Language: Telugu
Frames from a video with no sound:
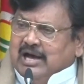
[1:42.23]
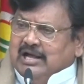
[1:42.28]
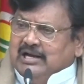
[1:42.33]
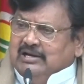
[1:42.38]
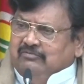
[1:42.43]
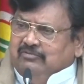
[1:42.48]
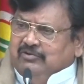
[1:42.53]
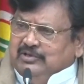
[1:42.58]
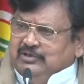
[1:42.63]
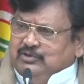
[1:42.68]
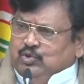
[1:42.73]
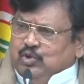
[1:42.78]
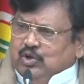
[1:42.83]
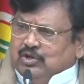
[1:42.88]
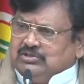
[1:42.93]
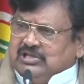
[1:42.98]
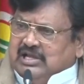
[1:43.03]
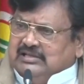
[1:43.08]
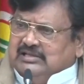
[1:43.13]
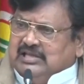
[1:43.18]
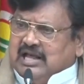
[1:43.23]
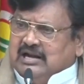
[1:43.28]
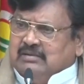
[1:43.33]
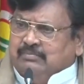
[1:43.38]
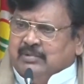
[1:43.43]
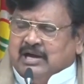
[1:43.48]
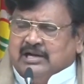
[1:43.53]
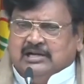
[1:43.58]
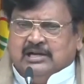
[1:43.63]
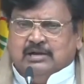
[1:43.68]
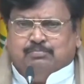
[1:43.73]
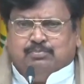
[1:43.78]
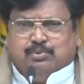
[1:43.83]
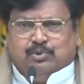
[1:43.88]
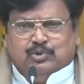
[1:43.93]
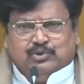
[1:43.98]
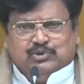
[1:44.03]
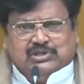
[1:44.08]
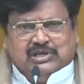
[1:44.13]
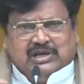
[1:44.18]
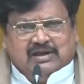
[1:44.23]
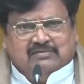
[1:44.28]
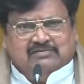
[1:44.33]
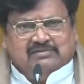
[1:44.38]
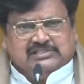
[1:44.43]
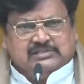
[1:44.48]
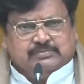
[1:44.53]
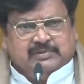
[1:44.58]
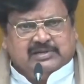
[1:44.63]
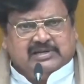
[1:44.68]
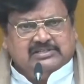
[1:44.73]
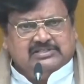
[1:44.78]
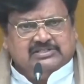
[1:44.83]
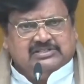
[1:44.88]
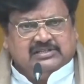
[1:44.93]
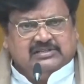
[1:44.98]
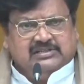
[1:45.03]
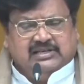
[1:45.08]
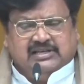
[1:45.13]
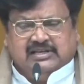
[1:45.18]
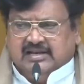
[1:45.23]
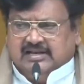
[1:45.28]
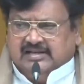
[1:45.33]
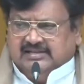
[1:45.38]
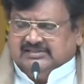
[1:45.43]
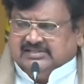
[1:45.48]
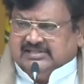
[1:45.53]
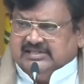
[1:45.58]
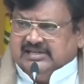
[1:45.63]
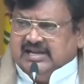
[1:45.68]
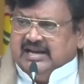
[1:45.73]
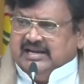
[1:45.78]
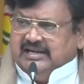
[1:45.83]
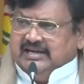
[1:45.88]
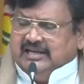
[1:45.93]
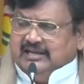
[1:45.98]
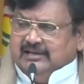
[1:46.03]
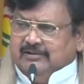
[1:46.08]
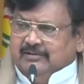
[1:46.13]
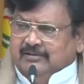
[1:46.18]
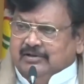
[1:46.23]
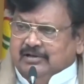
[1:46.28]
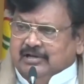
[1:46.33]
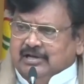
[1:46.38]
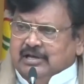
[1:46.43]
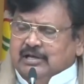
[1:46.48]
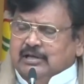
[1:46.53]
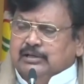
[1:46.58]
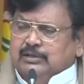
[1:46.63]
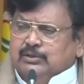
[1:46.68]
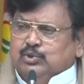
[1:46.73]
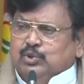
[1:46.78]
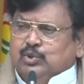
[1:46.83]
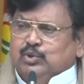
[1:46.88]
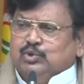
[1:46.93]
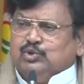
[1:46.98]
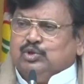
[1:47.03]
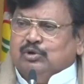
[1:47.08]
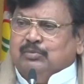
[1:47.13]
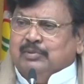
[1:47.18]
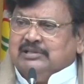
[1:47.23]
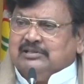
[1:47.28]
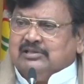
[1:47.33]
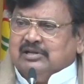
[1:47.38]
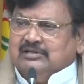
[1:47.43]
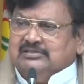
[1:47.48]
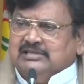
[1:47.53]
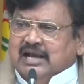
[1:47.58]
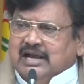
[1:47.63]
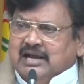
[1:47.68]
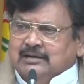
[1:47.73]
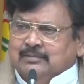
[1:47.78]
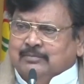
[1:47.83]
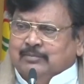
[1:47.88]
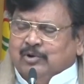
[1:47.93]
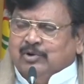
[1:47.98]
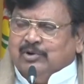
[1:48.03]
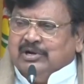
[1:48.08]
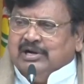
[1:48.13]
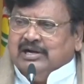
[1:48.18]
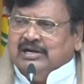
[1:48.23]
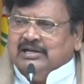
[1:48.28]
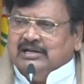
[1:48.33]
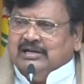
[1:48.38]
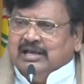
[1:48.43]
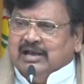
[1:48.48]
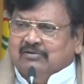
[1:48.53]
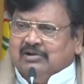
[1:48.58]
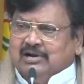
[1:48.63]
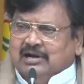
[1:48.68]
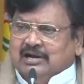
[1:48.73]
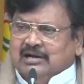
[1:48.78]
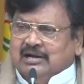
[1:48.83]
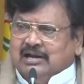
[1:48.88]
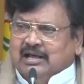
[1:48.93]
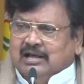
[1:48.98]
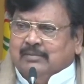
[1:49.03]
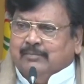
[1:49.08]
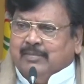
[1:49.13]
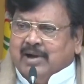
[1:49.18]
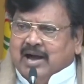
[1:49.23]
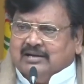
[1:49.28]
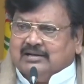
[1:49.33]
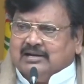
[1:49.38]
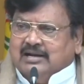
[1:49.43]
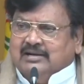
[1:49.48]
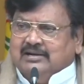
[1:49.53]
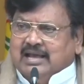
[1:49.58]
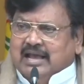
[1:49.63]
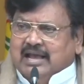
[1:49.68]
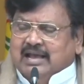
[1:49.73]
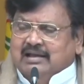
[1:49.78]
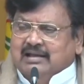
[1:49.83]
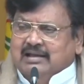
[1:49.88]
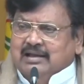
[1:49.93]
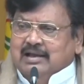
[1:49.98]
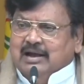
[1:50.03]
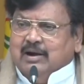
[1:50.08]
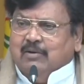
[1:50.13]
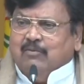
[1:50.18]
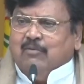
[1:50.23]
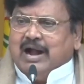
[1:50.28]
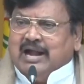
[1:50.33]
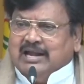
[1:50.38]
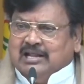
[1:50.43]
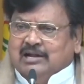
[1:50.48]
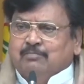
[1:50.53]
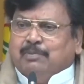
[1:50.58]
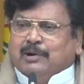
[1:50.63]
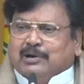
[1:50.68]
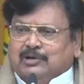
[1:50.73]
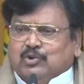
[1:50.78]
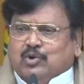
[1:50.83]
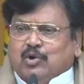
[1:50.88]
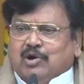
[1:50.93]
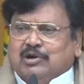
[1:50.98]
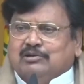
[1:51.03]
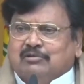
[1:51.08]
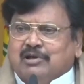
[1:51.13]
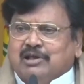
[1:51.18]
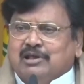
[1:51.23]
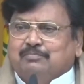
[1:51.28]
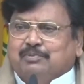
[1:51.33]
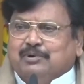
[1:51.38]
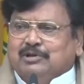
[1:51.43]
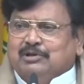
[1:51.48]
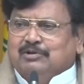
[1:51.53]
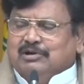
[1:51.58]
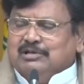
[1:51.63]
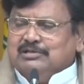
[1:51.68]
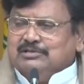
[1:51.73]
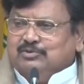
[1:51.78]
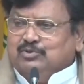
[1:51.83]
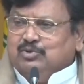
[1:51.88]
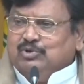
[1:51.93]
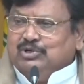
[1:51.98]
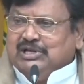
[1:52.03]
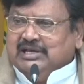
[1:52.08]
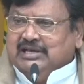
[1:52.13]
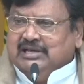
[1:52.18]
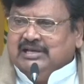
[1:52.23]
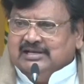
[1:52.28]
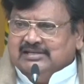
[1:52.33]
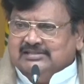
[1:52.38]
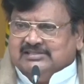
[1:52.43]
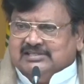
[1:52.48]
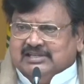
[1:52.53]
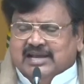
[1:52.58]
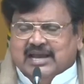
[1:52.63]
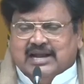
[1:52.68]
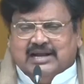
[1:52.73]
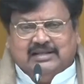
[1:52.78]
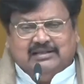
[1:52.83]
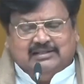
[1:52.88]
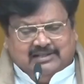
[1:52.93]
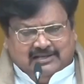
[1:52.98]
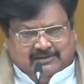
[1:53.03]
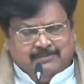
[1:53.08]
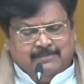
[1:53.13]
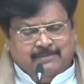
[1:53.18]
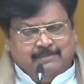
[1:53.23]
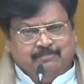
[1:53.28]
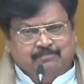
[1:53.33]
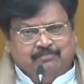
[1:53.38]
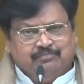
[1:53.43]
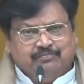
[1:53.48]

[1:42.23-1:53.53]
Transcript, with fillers: వారి విద్యుక్త ధర్మాన్ని పూర్తిగా విస్మరించింది సిఐడి తూతు మంత్ర జగన్మోహన్ రెడ్డిని ఎవరన్నా మాట అంటే వాళ్ళను పట్టుకోవటమే ఇప్పుడు ఈరోజు డ్యూటీ సిఐడిది